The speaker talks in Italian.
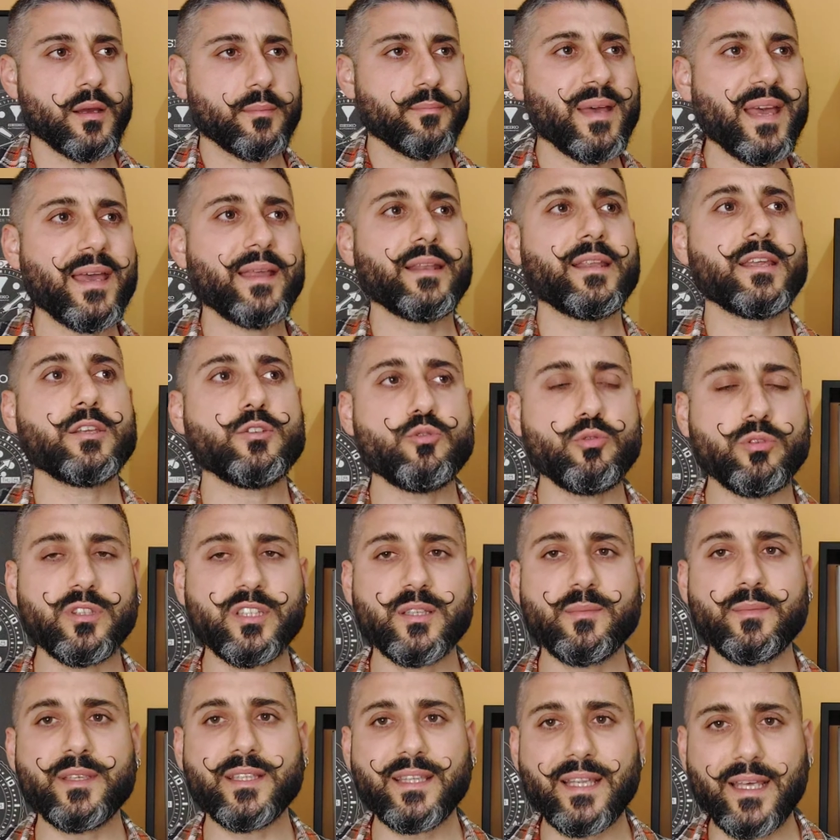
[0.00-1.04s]
Beh, negli
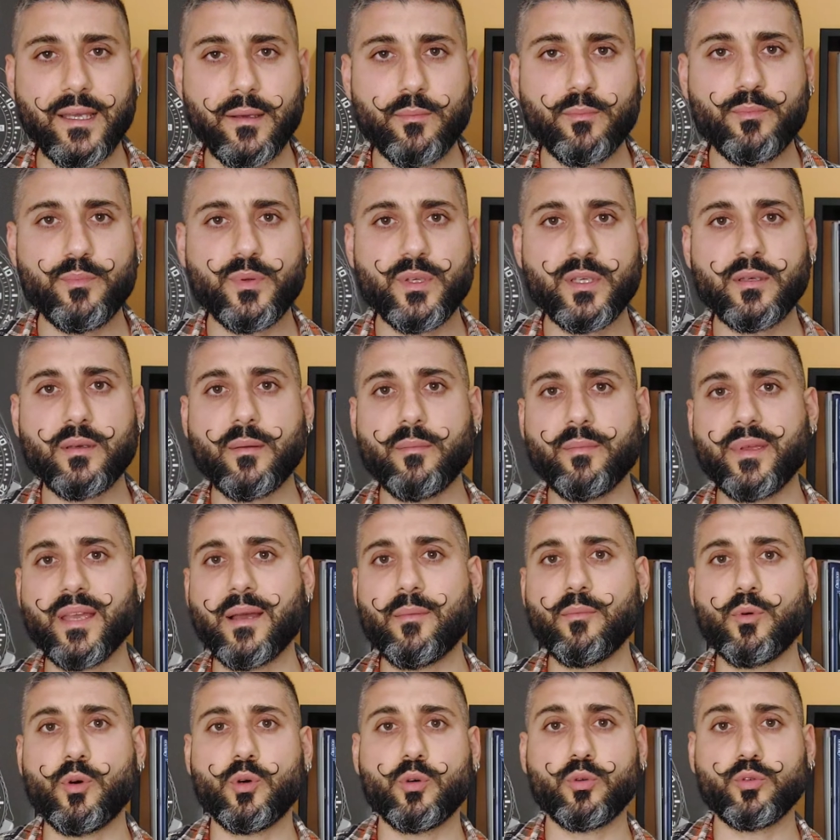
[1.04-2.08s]
ultimi tempi
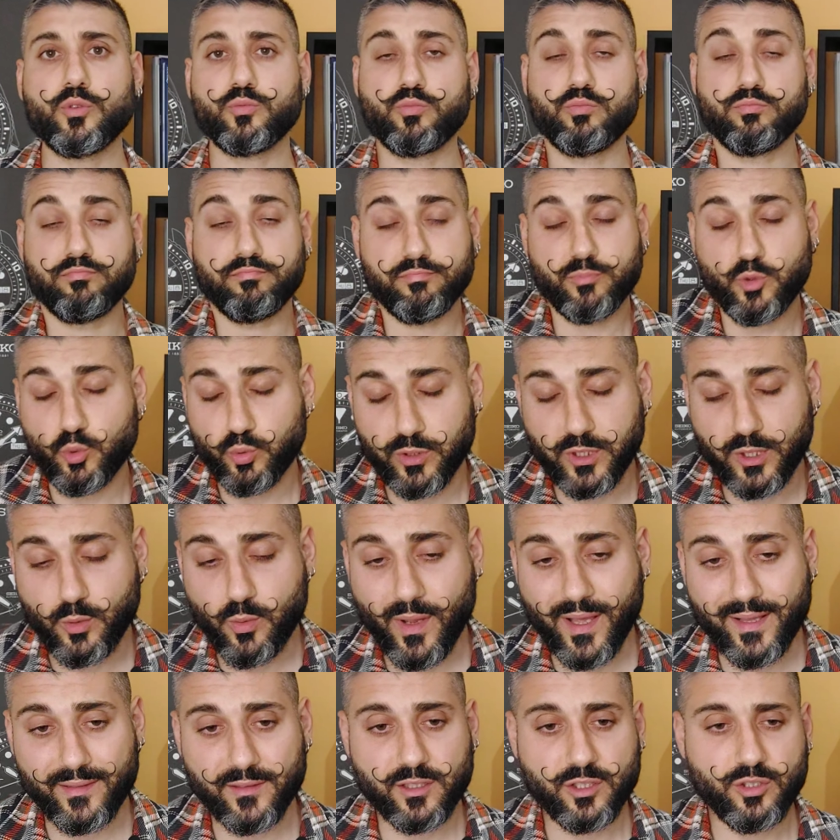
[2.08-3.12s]
abbiamo tutti
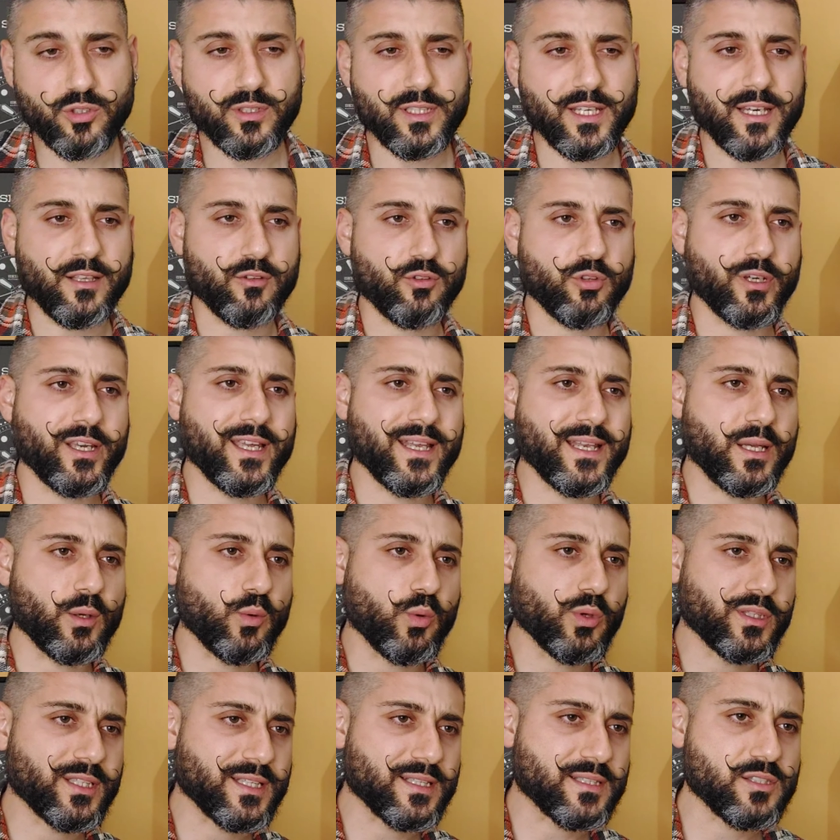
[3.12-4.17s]
quanti notato che le
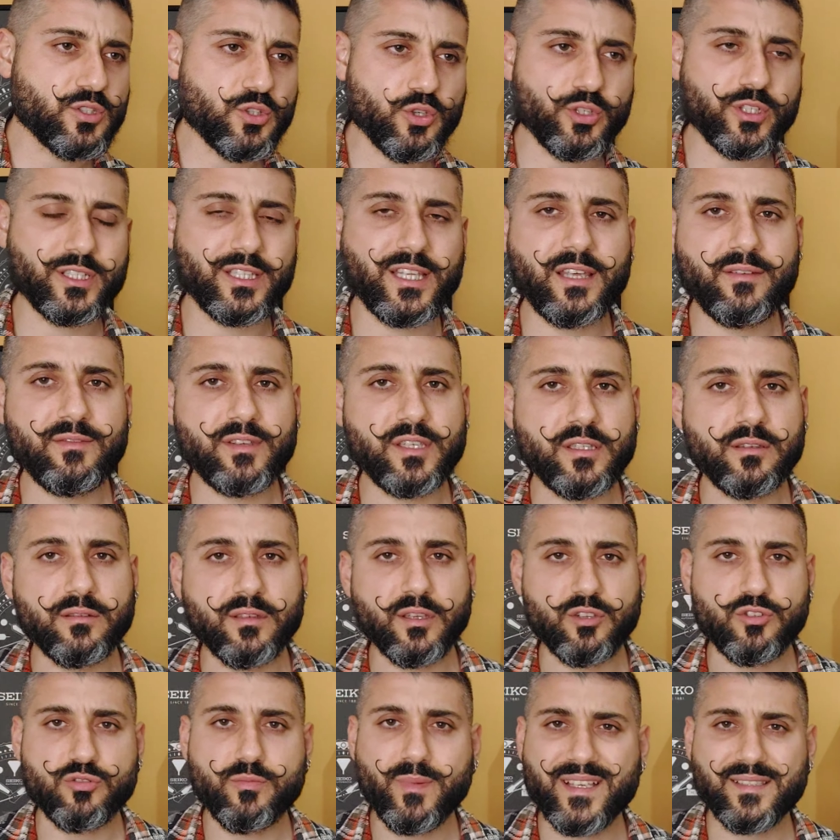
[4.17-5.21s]
quotazioni dei
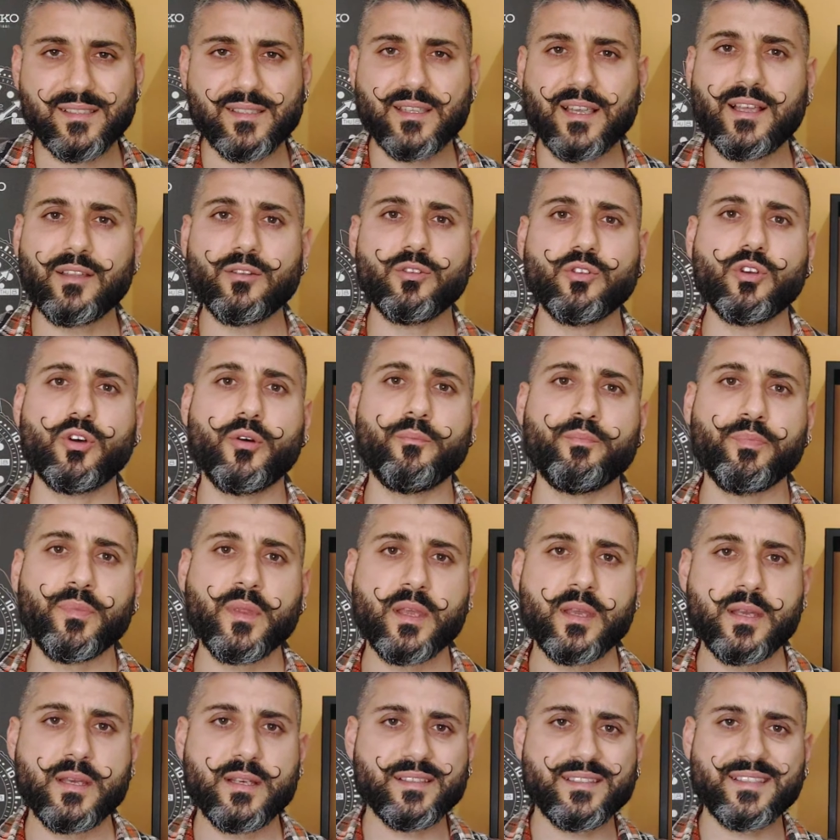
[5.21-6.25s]
vintage beh, stanno
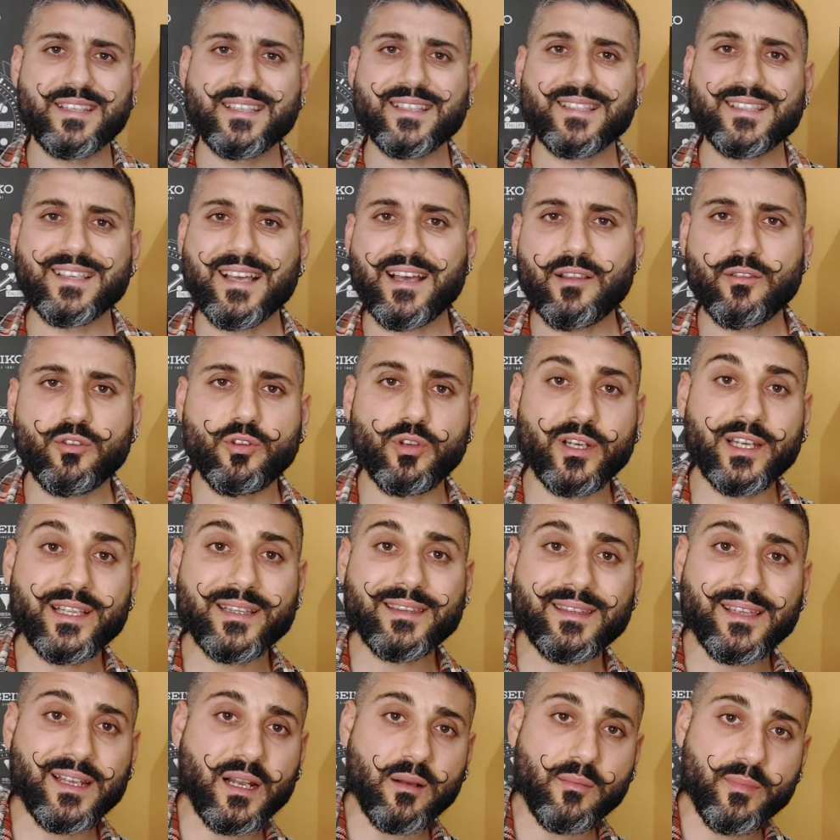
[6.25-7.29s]
schizzando
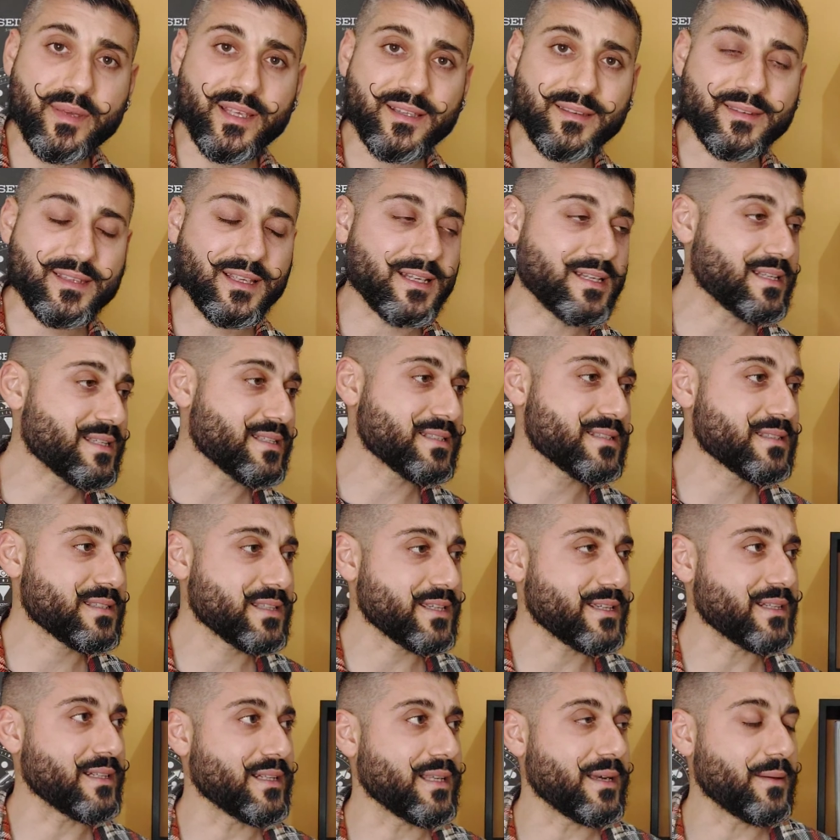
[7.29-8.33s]
letteralmente alle
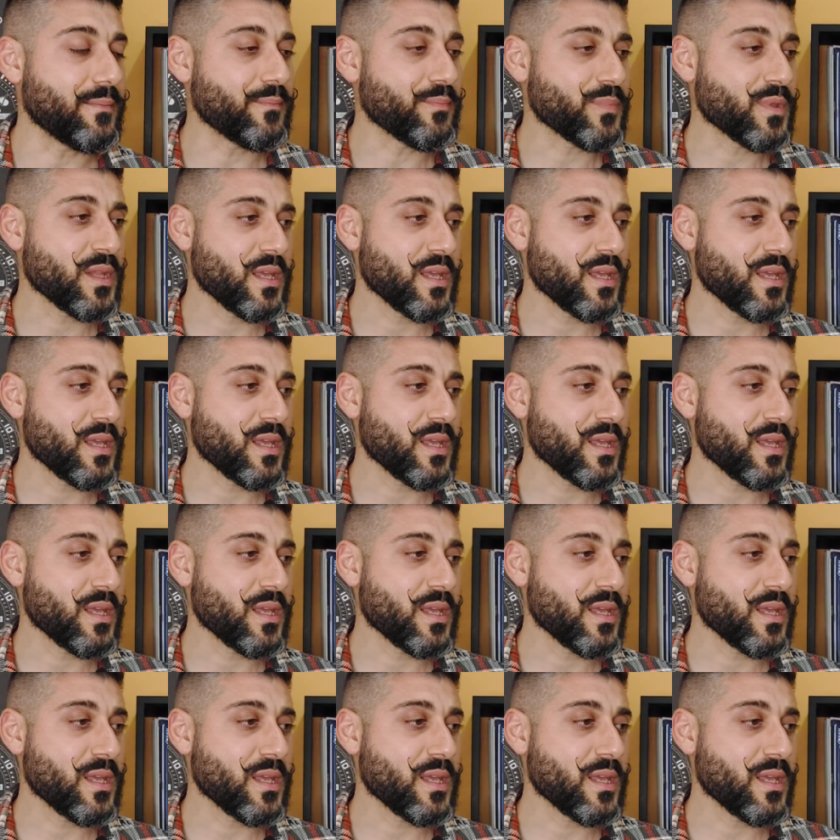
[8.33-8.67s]
stelle.